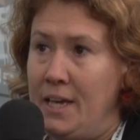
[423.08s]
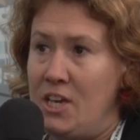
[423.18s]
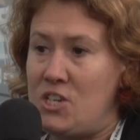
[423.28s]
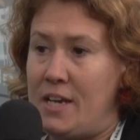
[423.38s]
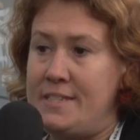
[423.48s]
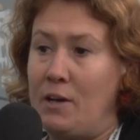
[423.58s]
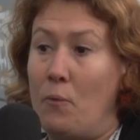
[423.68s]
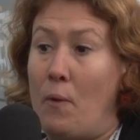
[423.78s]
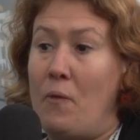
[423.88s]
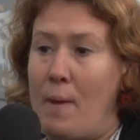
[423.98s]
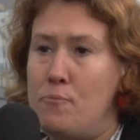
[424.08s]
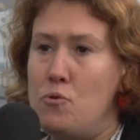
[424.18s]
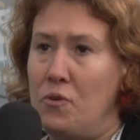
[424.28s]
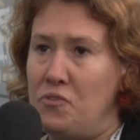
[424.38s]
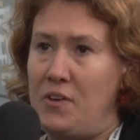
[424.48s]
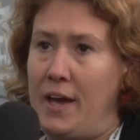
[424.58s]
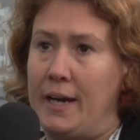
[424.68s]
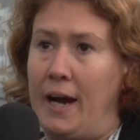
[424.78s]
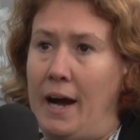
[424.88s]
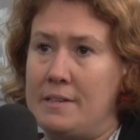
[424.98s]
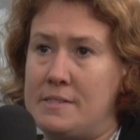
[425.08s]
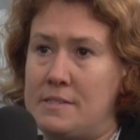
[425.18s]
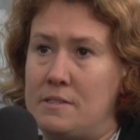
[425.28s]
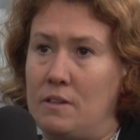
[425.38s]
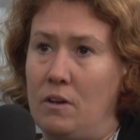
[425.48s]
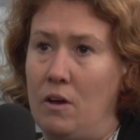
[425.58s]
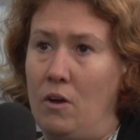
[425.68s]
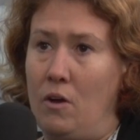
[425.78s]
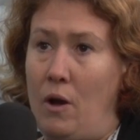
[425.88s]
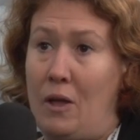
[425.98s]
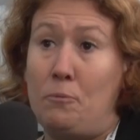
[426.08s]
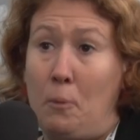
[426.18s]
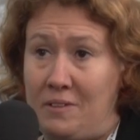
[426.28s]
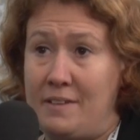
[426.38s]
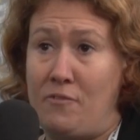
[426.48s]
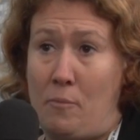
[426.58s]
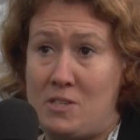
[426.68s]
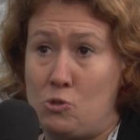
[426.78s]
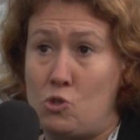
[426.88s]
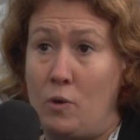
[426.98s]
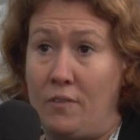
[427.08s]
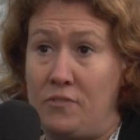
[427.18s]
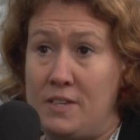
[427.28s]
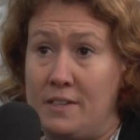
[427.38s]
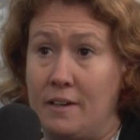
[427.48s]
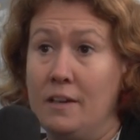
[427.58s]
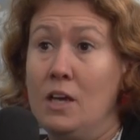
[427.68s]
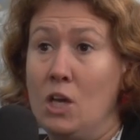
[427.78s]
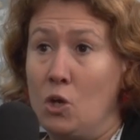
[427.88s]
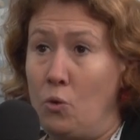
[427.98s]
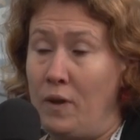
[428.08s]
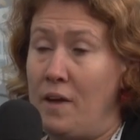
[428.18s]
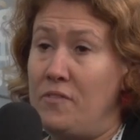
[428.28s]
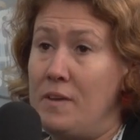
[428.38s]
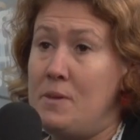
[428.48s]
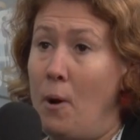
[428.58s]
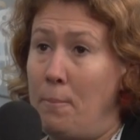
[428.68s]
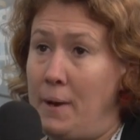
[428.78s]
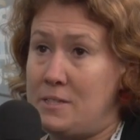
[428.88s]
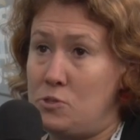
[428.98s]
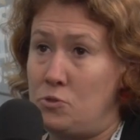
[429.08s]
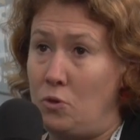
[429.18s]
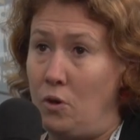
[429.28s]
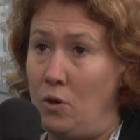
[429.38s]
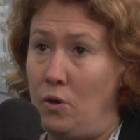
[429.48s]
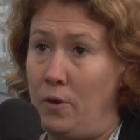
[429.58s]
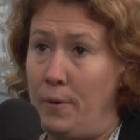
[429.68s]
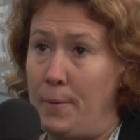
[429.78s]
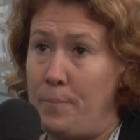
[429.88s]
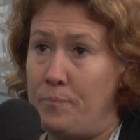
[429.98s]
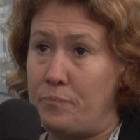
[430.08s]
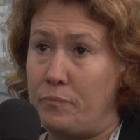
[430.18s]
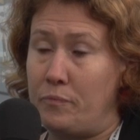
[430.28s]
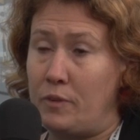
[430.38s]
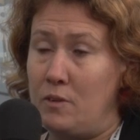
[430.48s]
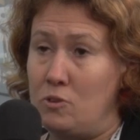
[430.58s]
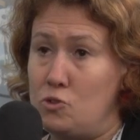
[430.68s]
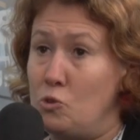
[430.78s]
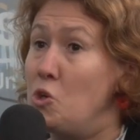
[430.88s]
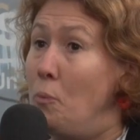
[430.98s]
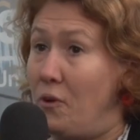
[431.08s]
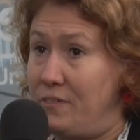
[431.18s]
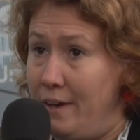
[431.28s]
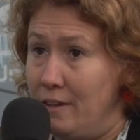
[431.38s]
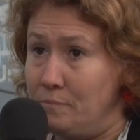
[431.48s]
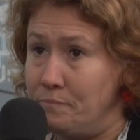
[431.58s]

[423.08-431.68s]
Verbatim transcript: J'allais dire, on, a pu le faire grâce à notre portail d'information géographique qu'on avait mis en place sur, sur Géoportal.